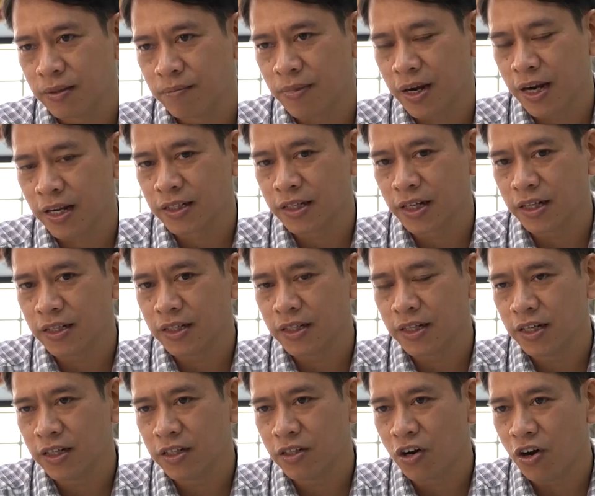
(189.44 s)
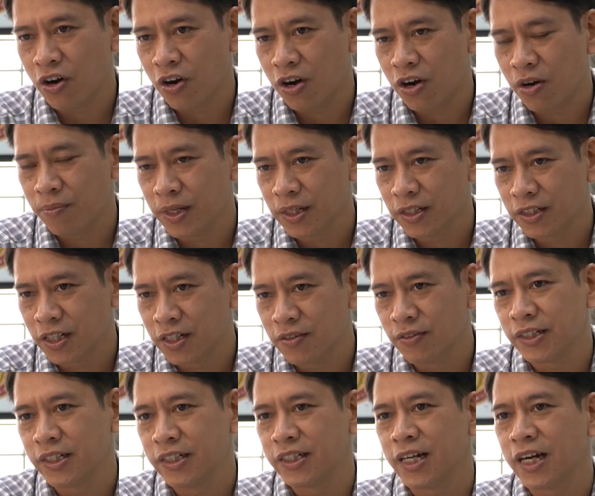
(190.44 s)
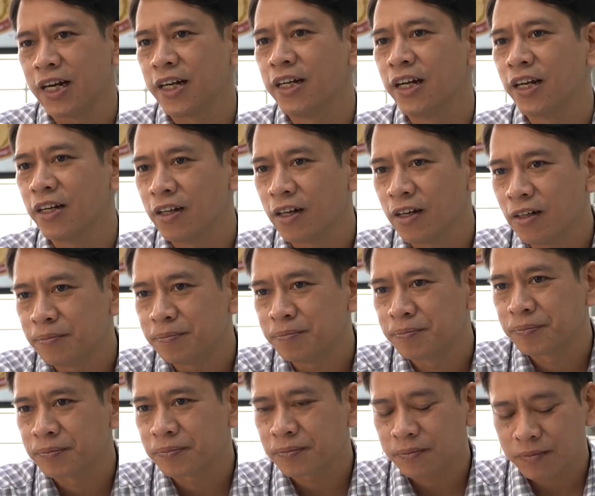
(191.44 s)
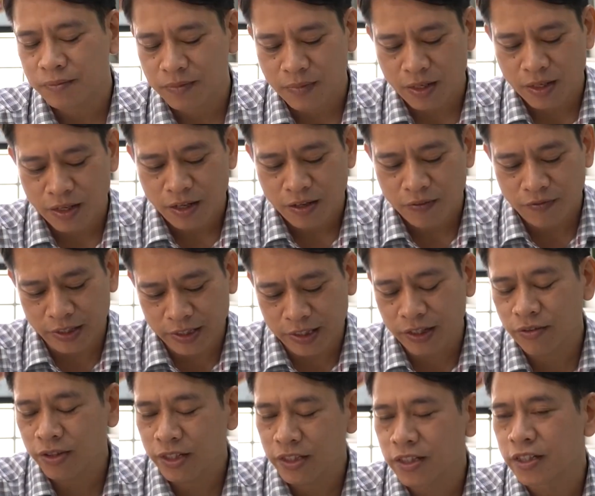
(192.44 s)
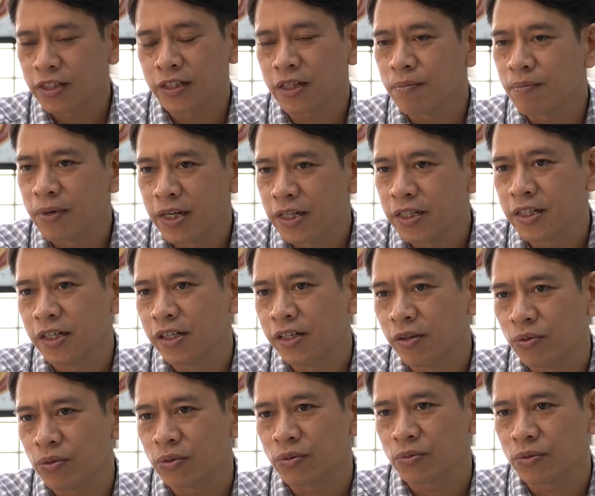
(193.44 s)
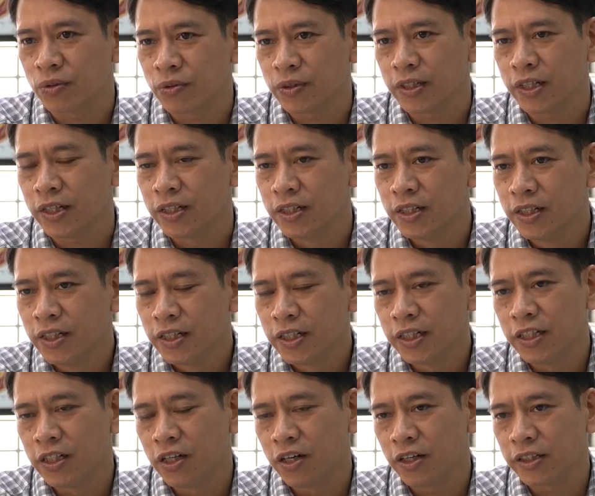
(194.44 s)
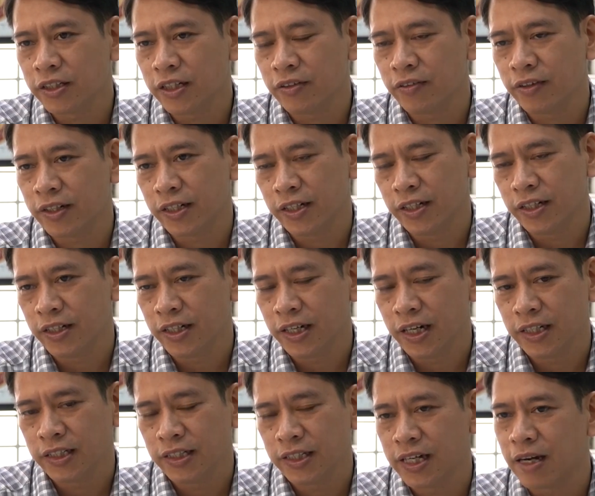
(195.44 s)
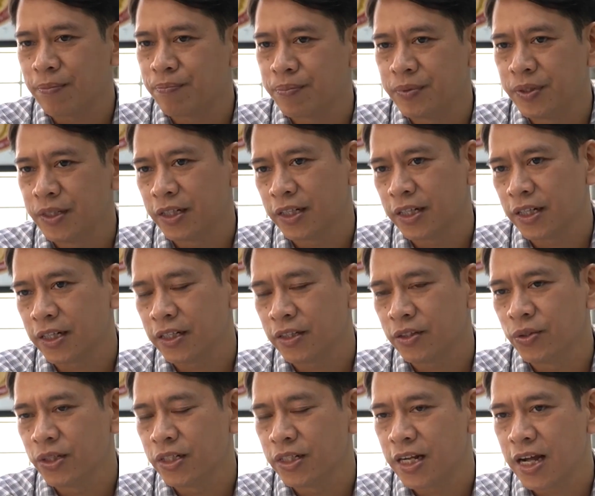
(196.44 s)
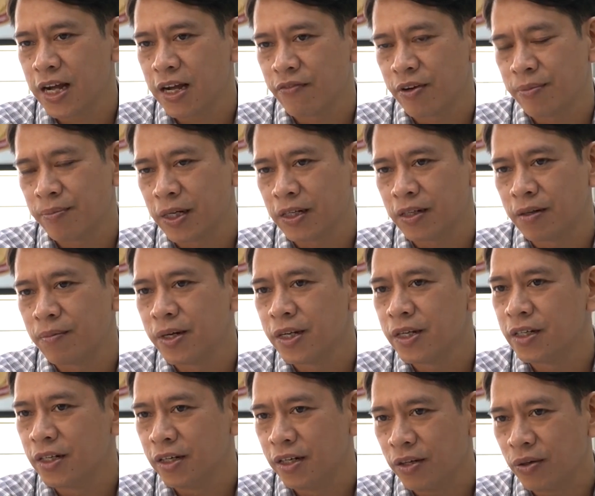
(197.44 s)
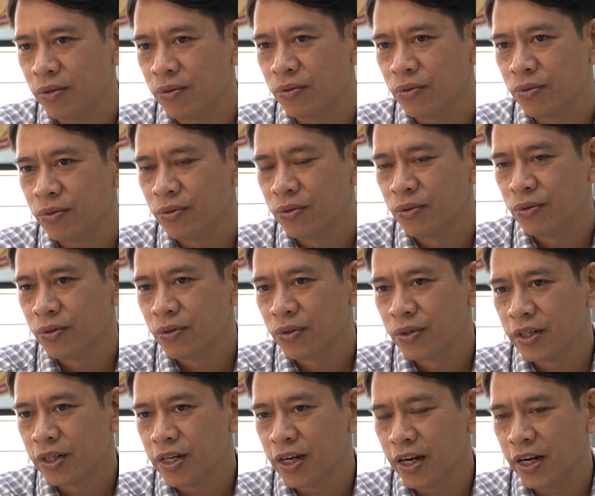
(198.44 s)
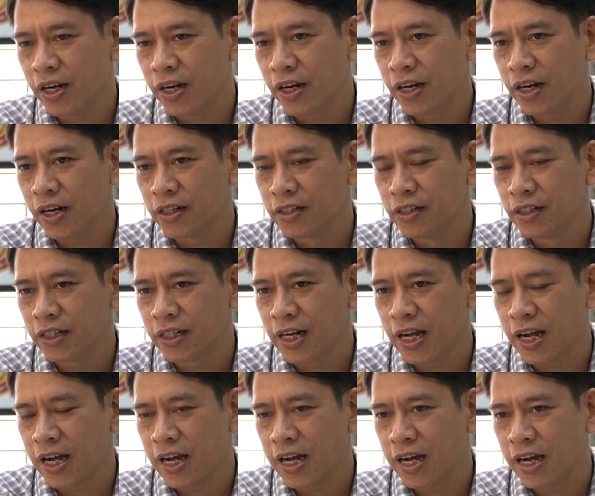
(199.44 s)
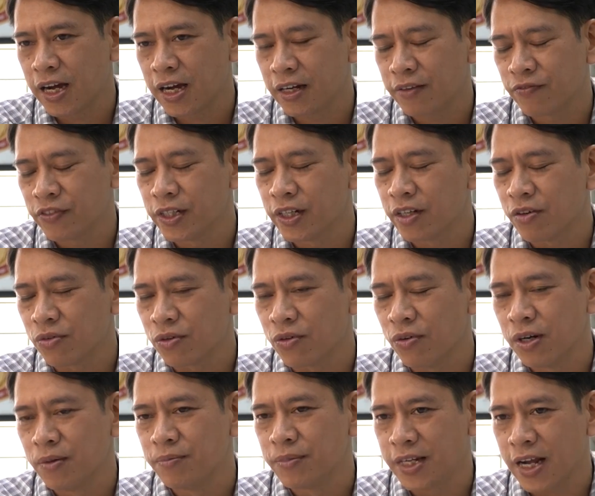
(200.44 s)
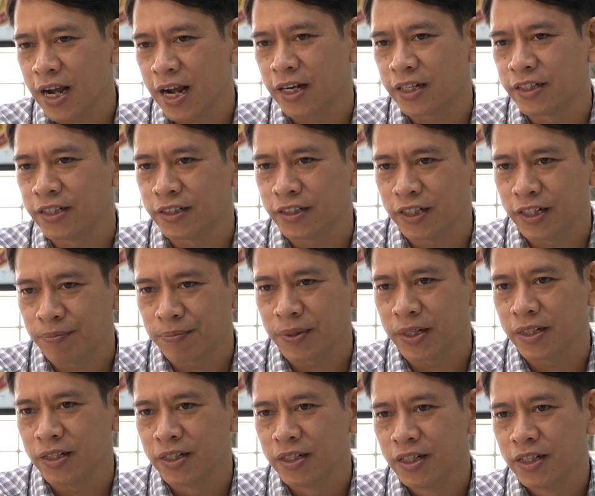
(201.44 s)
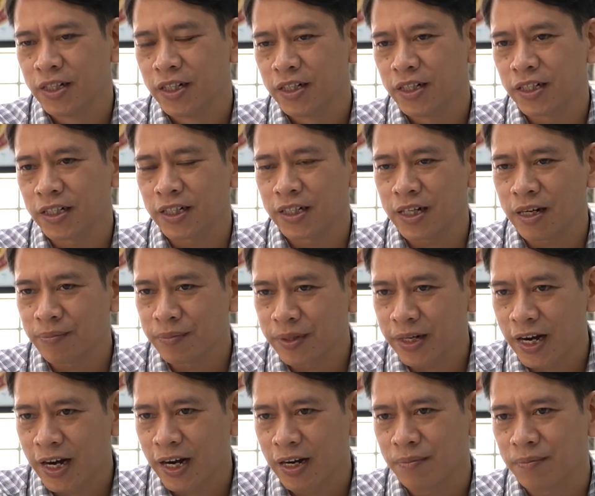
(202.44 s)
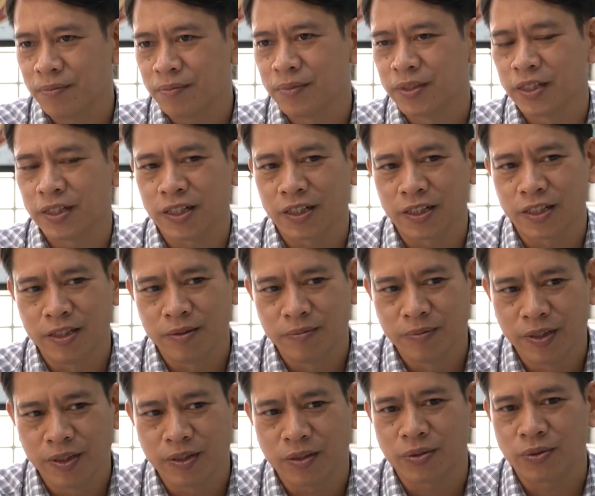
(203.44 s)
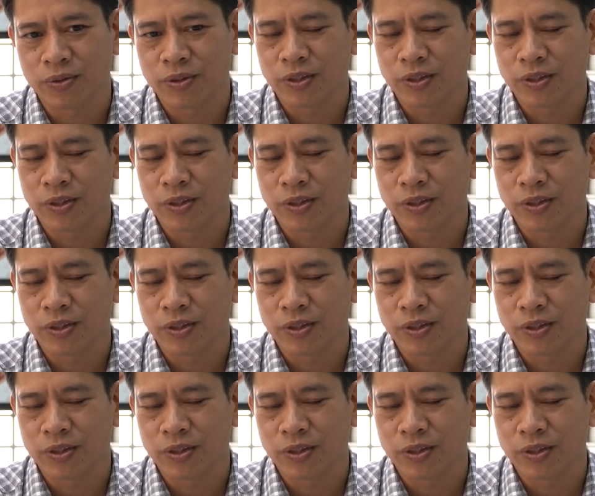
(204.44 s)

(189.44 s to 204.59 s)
mà dẫn đến họ bị rơi vào tình trạng nghiện đó. Và theo cái giới tâm lý trị liệu của chúng tôi ấy, thì họ sẽ phải tiến hành gặp những các cái chuyên gia về mặt tâm lý trị liệu để người ta với góc độ lâm sàng trực tiếp ấy, người ta thăm khám, người ta tìm hiểu